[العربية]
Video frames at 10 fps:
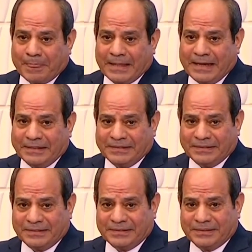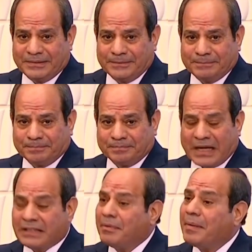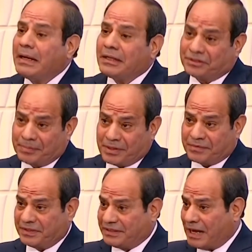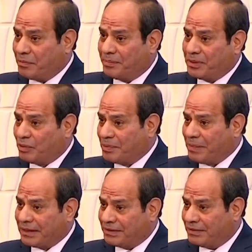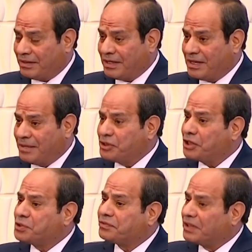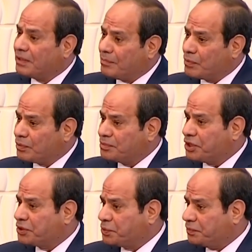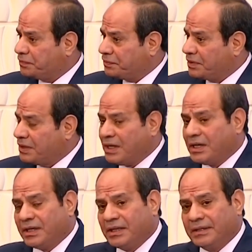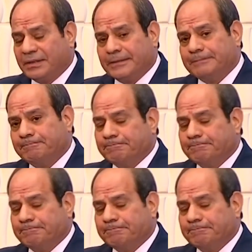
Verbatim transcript: يعني هتبقى محل اعتبار في التعامل بيننا وبين بعضنا مش هنشوف تنمر مش هنشوف آآ آه، آآ